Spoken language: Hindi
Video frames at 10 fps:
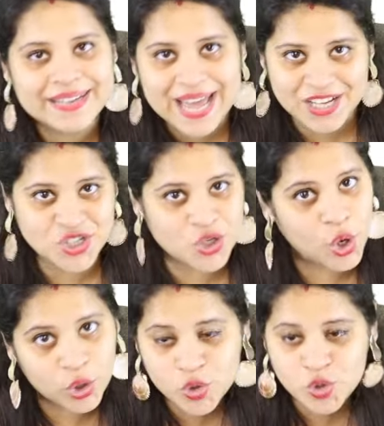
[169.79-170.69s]
डैश
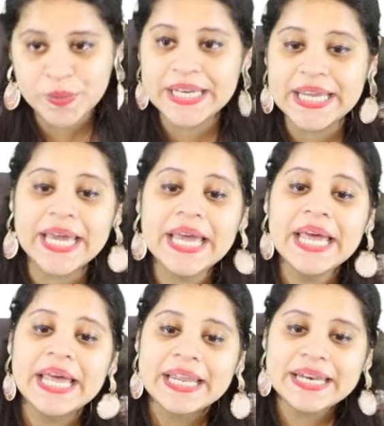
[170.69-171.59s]
और कुछ भी नहीं है
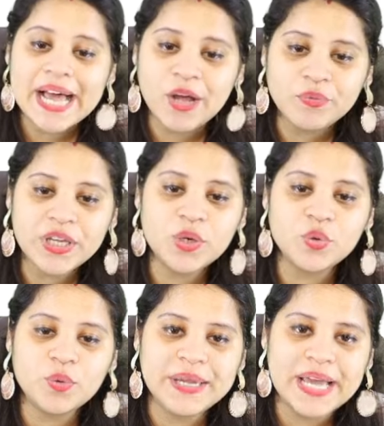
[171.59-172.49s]
नाउ वी
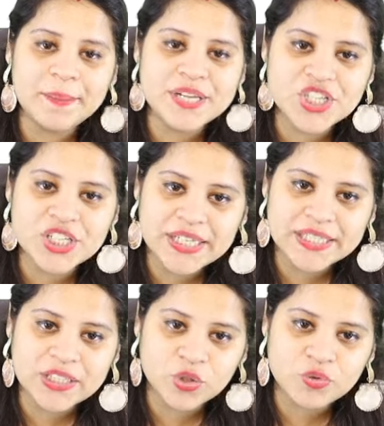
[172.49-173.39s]
नो मैं यहाँ मेंशन कर
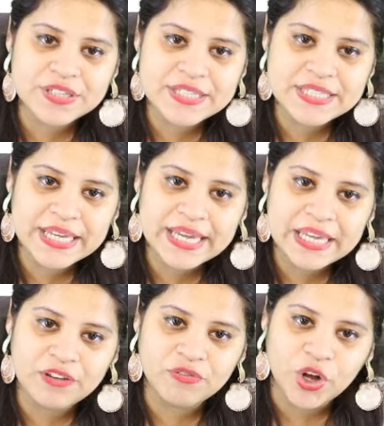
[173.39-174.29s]
देती हूँ फिर से
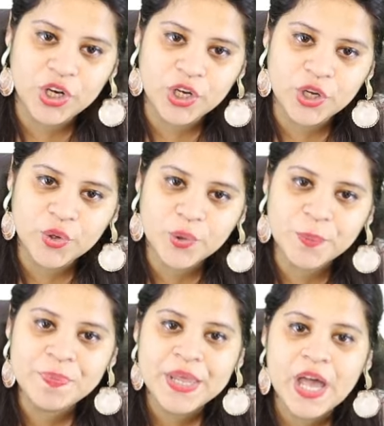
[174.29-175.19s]
कि वॉल्यूम